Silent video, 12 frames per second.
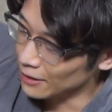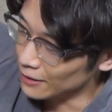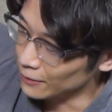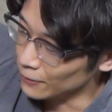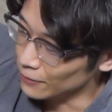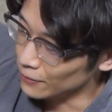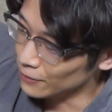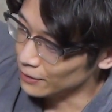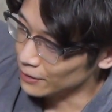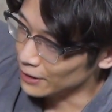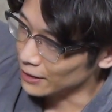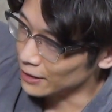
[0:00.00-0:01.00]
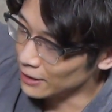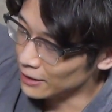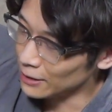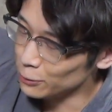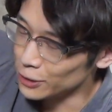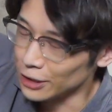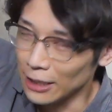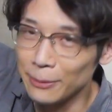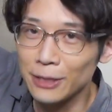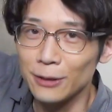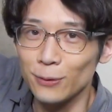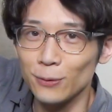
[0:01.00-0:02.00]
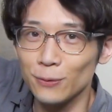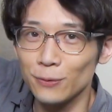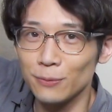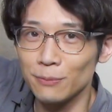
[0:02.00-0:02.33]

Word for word: あので破っちゃダメっていう、